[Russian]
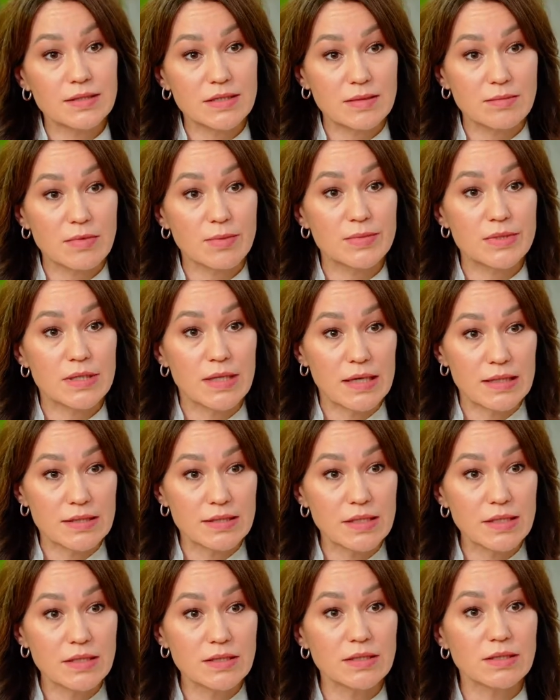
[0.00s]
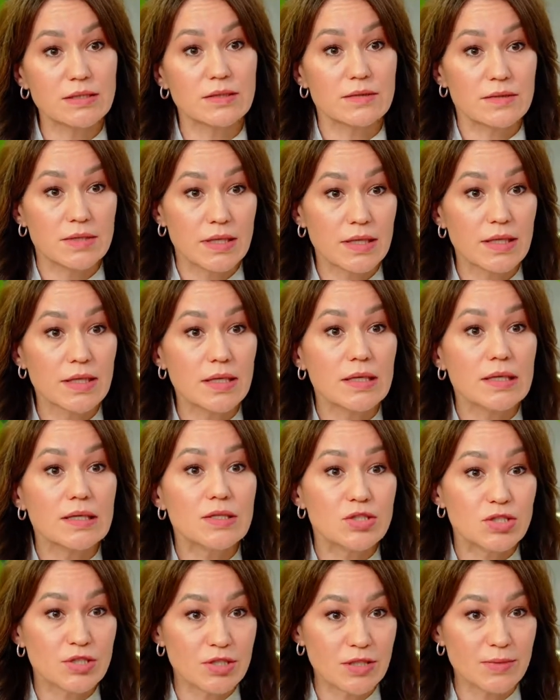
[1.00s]
самом деле дети такие
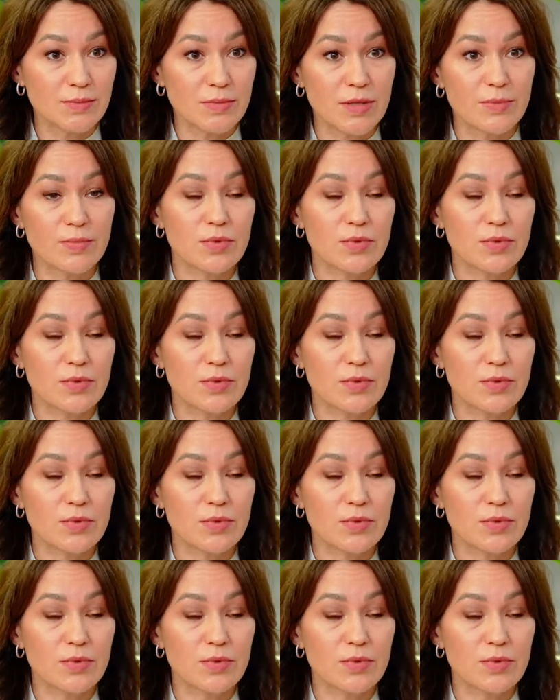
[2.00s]
режимные,